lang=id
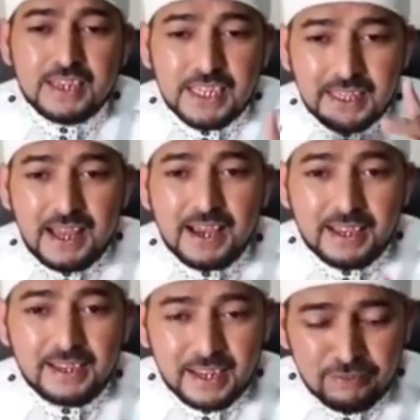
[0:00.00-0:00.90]
kita
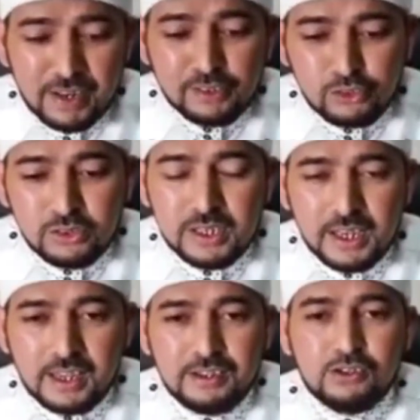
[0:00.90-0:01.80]
akan live langsung
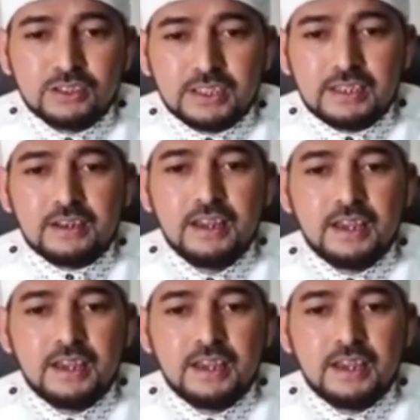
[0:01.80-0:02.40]
dengan Dokter